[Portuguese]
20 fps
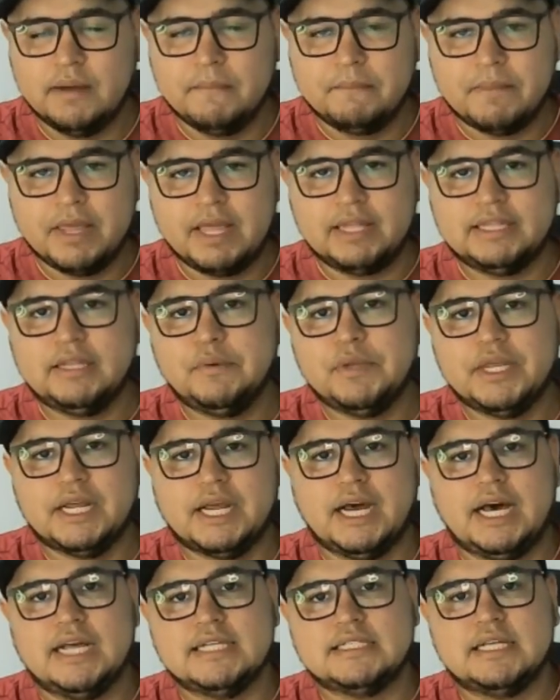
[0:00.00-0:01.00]
perdeu em
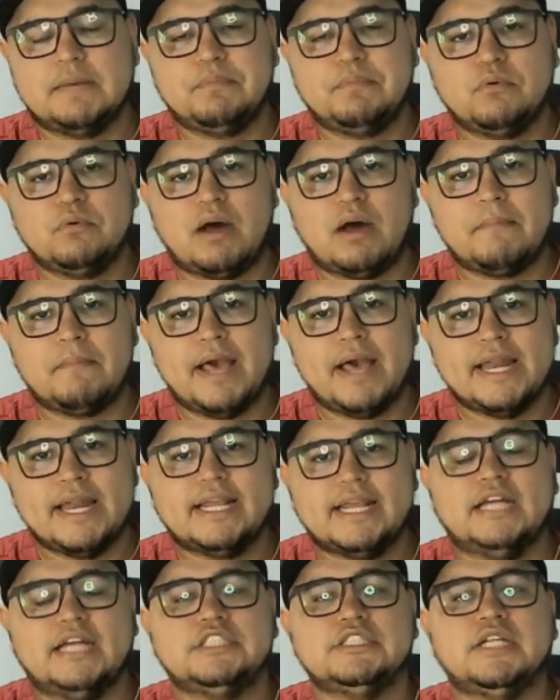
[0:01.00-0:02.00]
casa para o
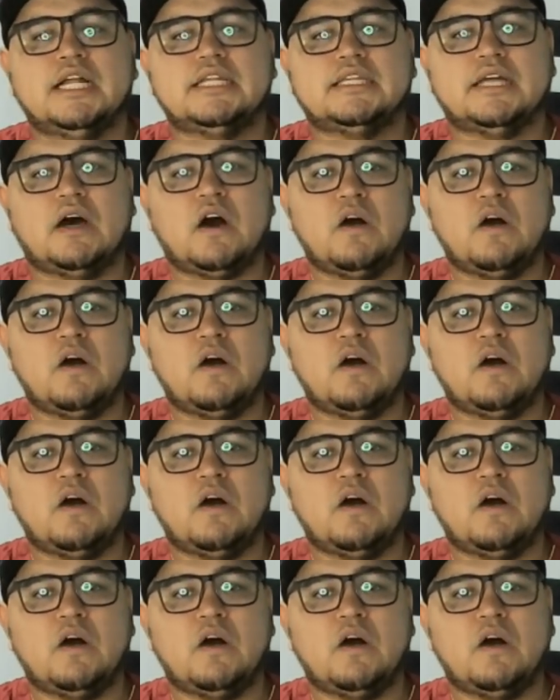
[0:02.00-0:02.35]
América de Natal.